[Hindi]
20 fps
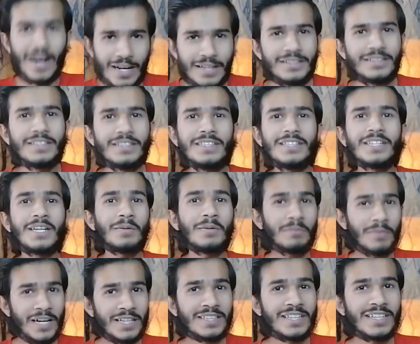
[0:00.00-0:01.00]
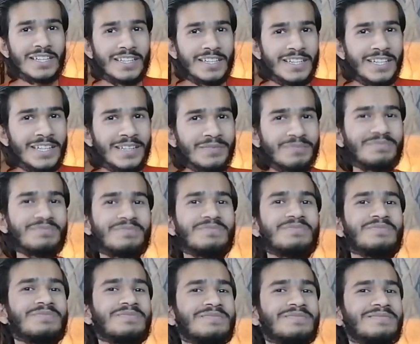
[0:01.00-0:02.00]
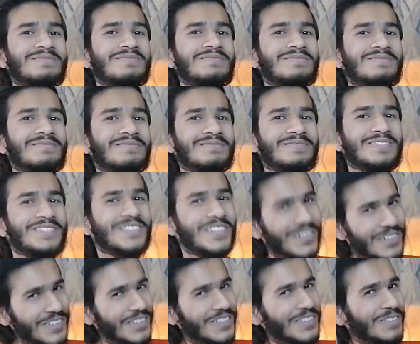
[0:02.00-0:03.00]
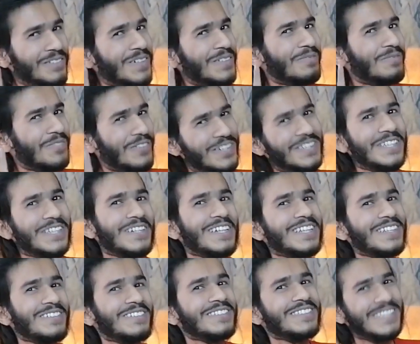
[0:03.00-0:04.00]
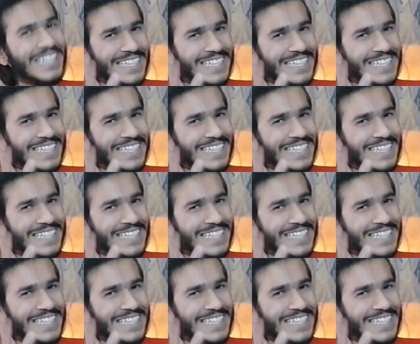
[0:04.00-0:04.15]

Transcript: हाँ जी हम बात कर रहे हैं छोड़ो जो मैं बोलने वाला था वो